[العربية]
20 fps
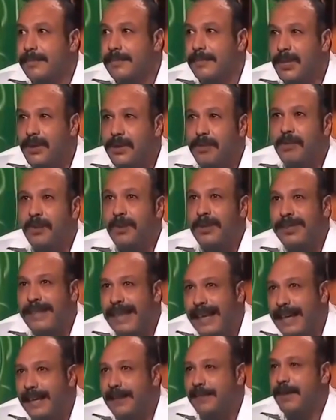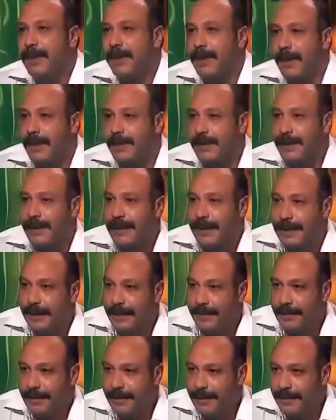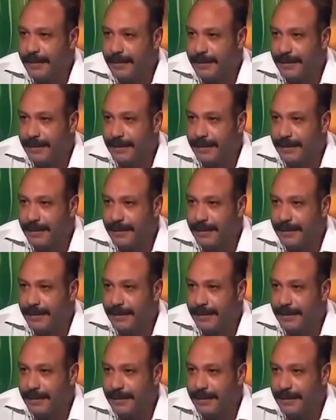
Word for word: مش مجتهد بالقدر الكافي